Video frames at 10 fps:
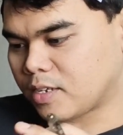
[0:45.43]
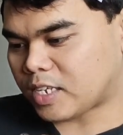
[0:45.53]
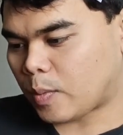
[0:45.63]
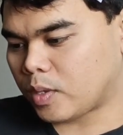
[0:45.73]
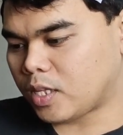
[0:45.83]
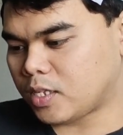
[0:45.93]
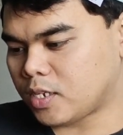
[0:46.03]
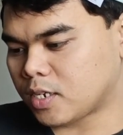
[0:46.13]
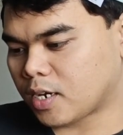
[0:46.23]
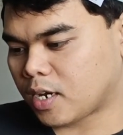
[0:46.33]
Sabi ni
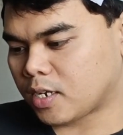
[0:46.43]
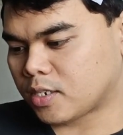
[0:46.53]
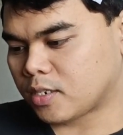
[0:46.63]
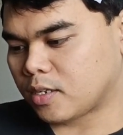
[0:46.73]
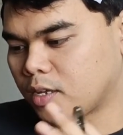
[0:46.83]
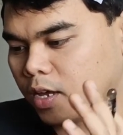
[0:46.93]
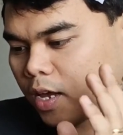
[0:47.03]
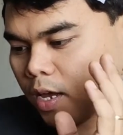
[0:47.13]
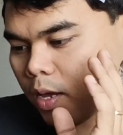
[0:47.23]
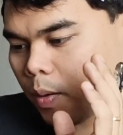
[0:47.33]
Gcash,
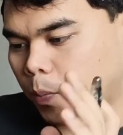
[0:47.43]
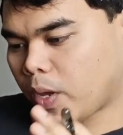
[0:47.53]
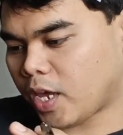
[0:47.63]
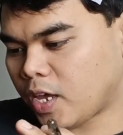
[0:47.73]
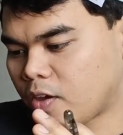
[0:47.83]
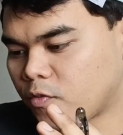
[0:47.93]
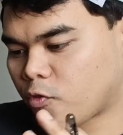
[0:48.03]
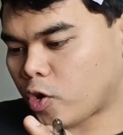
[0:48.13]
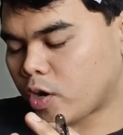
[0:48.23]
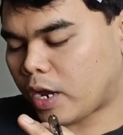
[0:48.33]
paying
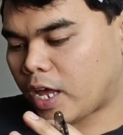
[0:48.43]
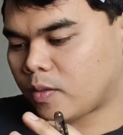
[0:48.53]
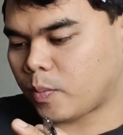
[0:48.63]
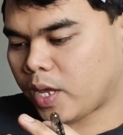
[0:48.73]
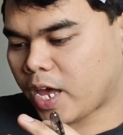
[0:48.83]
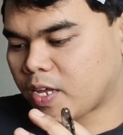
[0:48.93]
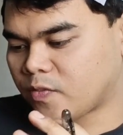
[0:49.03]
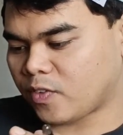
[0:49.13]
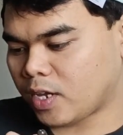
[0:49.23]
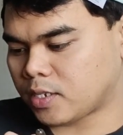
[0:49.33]
for your NBI
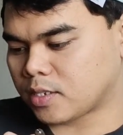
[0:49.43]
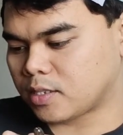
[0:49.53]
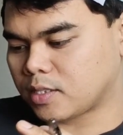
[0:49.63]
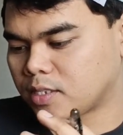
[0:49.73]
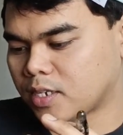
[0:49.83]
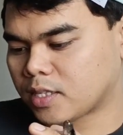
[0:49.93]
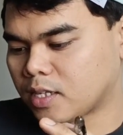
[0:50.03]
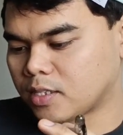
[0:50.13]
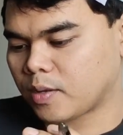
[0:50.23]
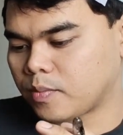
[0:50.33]
fees,
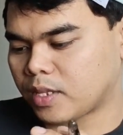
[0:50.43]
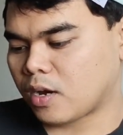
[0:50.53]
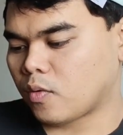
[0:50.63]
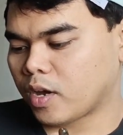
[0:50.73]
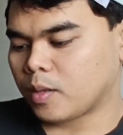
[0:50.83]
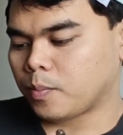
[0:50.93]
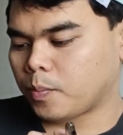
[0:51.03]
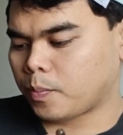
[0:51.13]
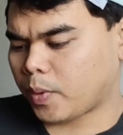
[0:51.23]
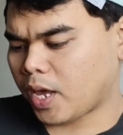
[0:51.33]
settle them now and
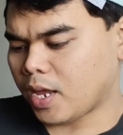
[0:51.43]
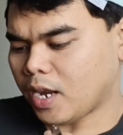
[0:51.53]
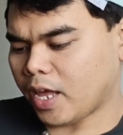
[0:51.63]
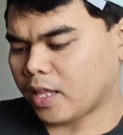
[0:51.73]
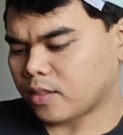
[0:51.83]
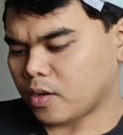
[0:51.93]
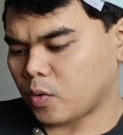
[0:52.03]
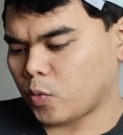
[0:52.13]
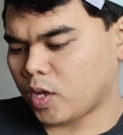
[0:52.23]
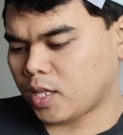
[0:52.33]
pay
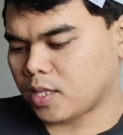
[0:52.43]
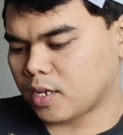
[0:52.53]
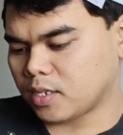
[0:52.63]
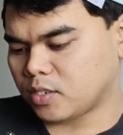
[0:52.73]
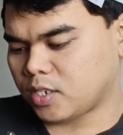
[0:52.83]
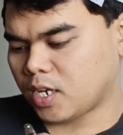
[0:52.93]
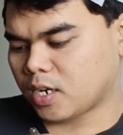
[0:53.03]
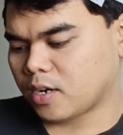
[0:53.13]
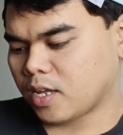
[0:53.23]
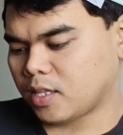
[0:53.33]
later with
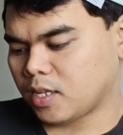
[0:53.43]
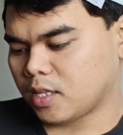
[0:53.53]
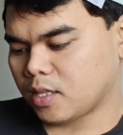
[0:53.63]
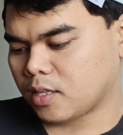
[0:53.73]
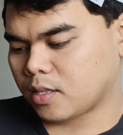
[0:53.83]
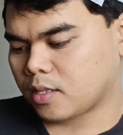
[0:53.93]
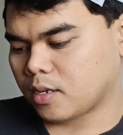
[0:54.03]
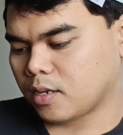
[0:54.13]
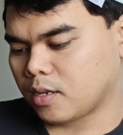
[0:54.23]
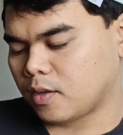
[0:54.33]
GCredit.
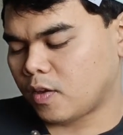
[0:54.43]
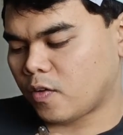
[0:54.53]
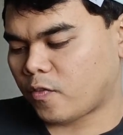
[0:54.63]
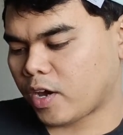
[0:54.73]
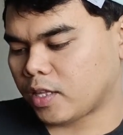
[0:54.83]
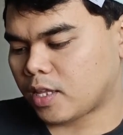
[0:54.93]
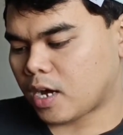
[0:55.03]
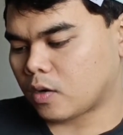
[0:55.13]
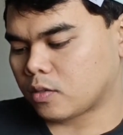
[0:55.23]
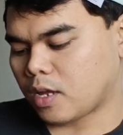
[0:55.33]
Find
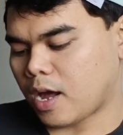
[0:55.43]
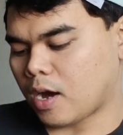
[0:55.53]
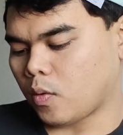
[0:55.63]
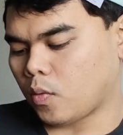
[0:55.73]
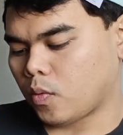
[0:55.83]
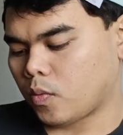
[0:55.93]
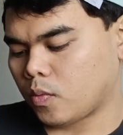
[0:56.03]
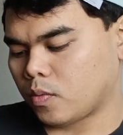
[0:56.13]
out how.